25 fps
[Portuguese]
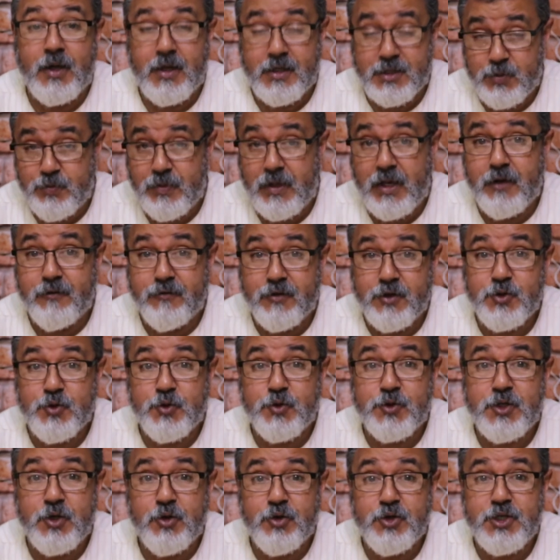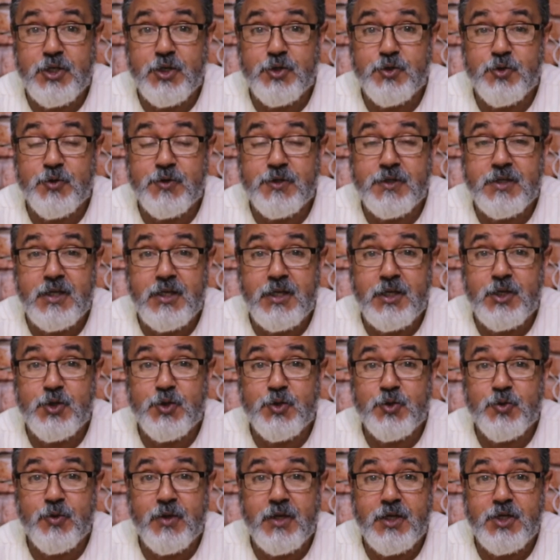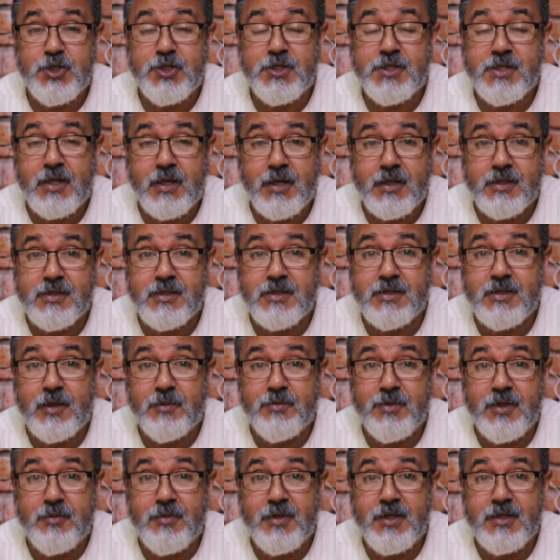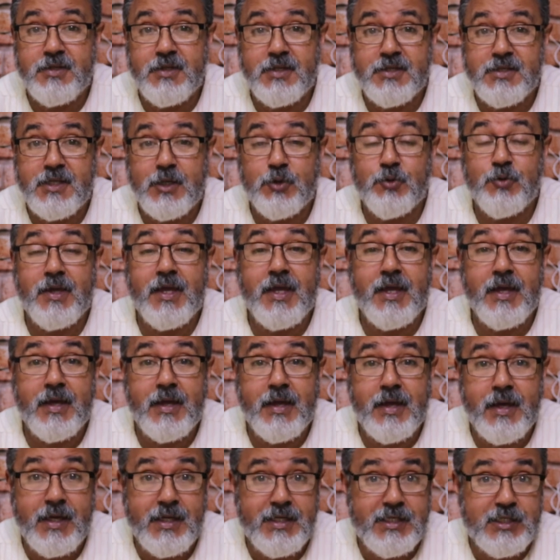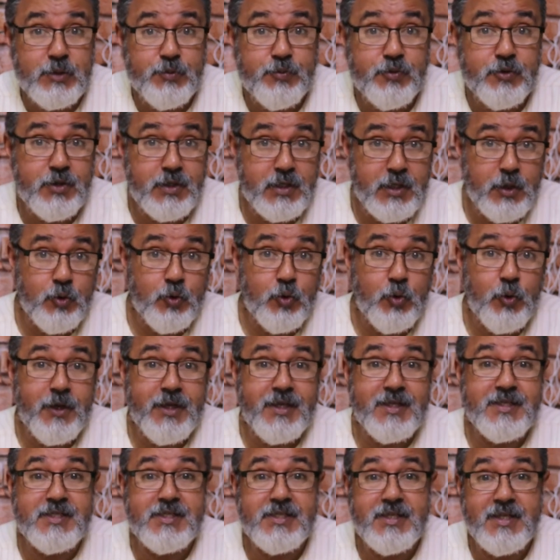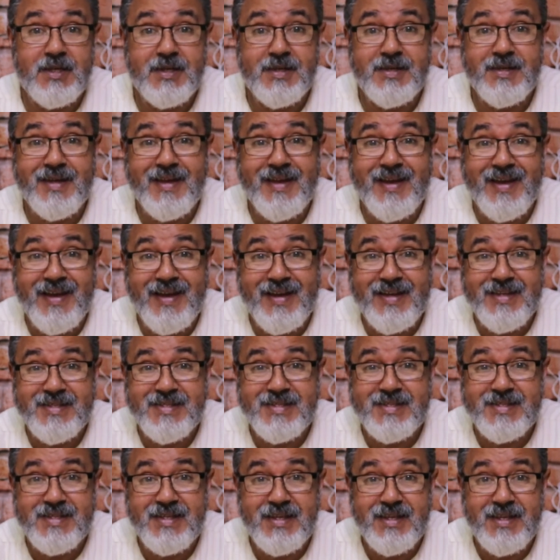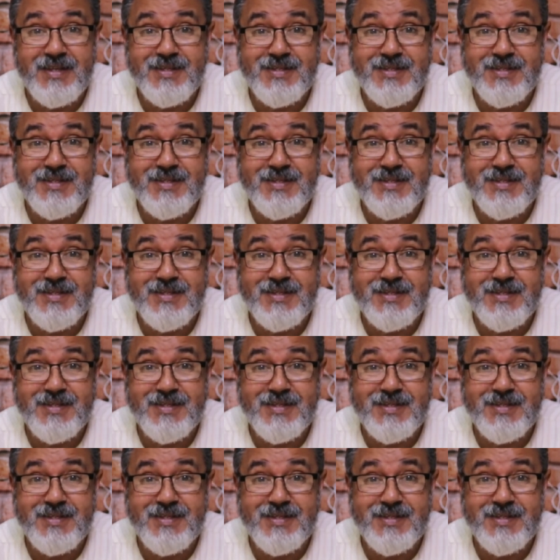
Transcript: as palavras do Senhor Jesus Cristo registradas na Bíblia, dizendo: errais por não conhecer as